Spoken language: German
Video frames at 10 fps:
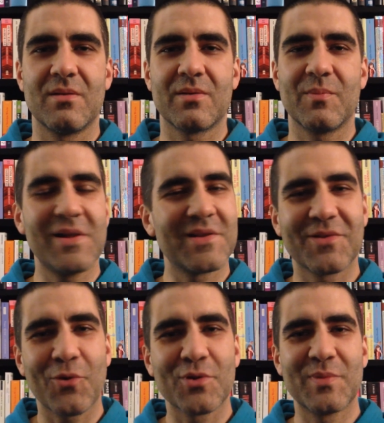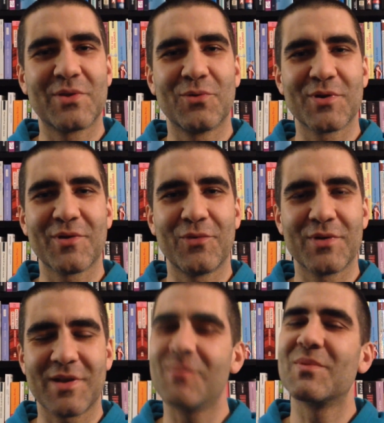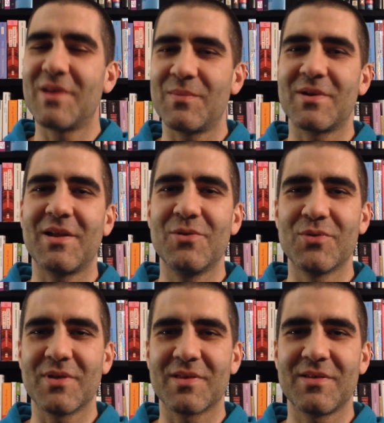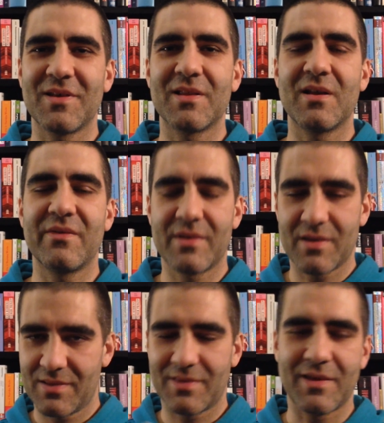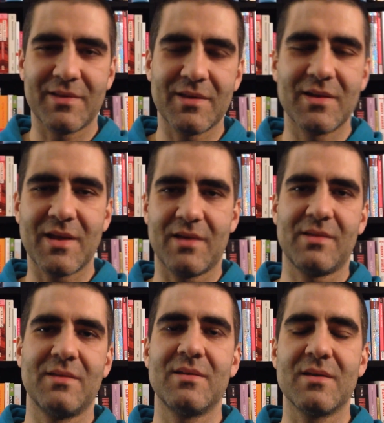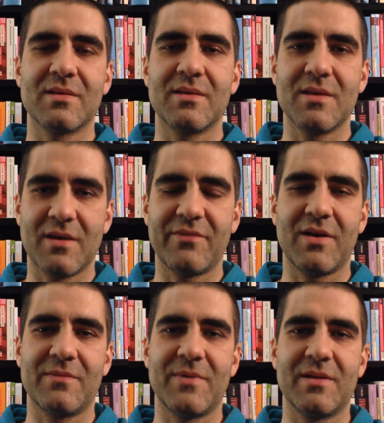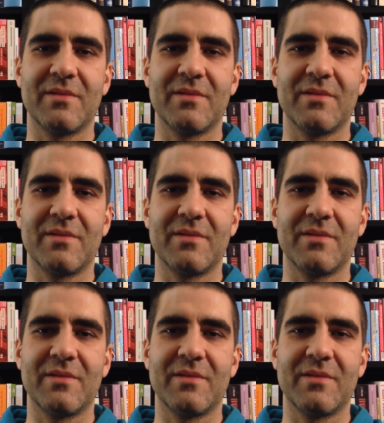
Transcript: sobald ich irgendeine Methode gefunden habe, mit der man einen Lügner sicher entlarven kann, seid ihr die Ersten, die es hier erfahren werdet.